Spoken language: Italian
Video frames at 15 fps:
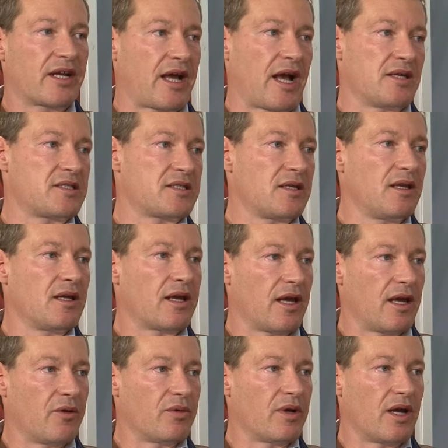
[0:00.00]
Castle, che
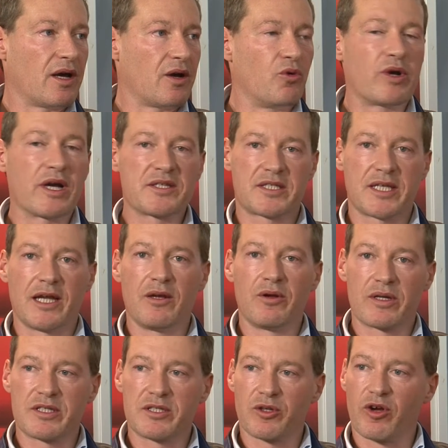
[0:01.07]
è un, un castello
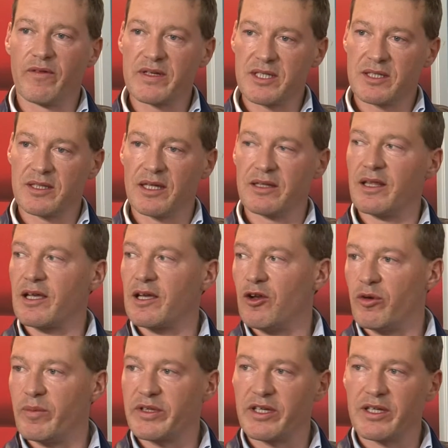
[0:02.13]
che si trova a 70
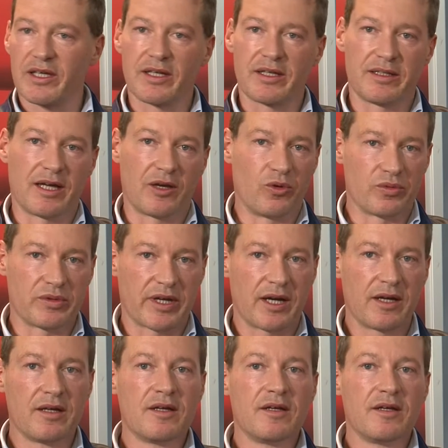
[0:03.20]
km da Londra.